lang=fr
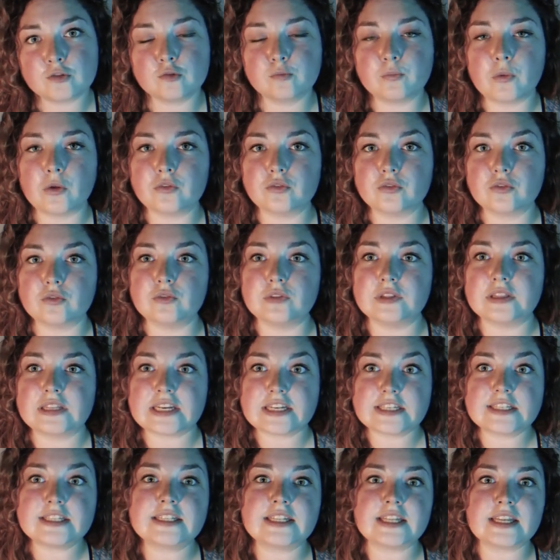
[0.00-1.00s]
Je pense qu'une
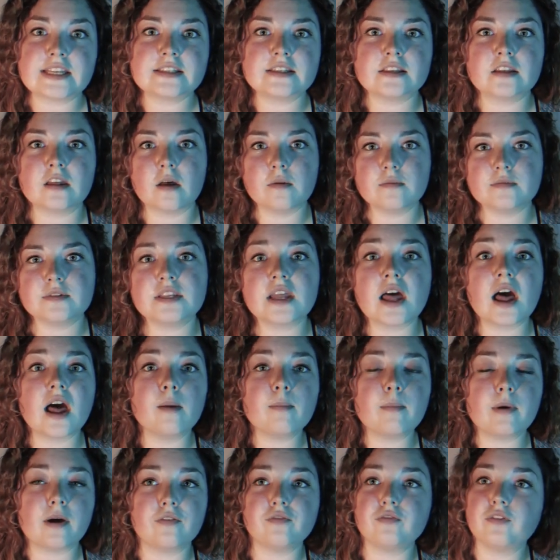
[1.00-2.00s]
tristesse comme
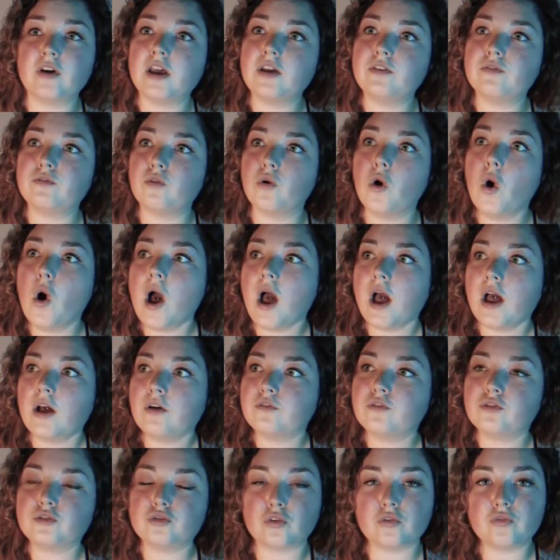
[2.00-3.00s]
ça, parfois, il faut,
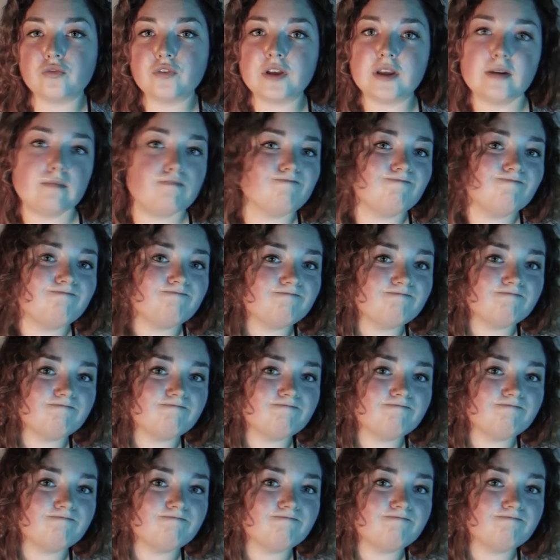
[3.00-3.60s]
faut trouver